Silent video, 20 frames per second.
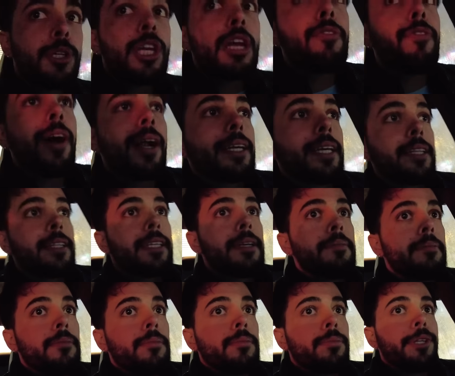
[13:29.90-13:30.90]
şey fark
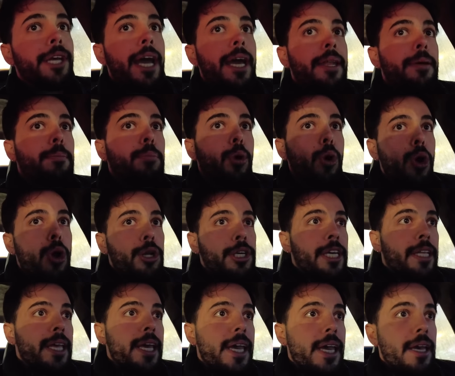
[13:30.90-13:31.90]
ettim. Yani bu
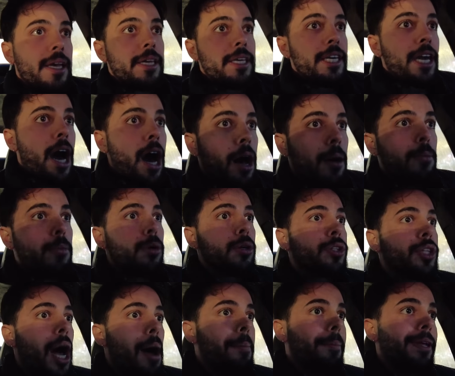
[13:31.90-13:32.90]
ülkede
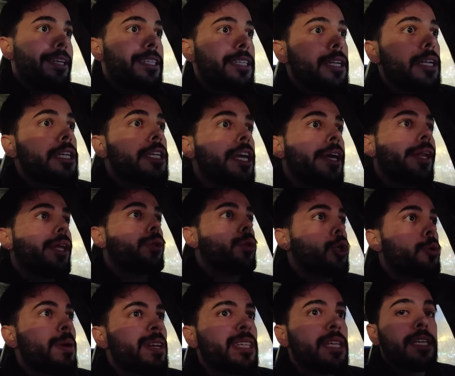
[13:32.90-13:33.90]
yağmur damlasının yere
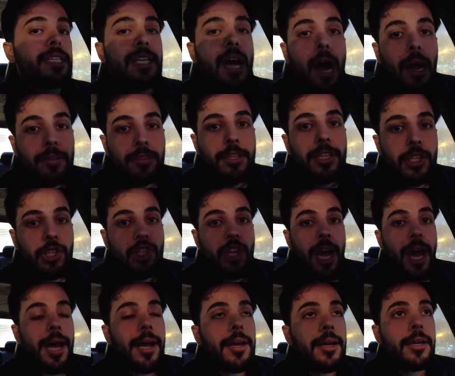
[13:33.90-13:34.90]
düşme sayısı
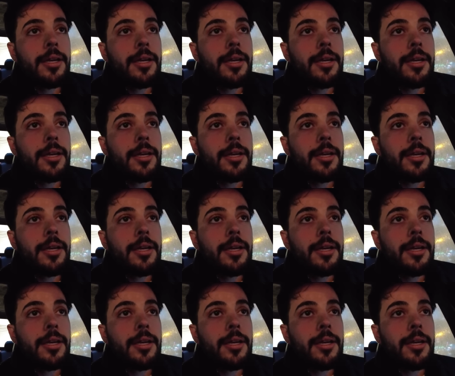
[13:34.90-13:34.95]
arttıkça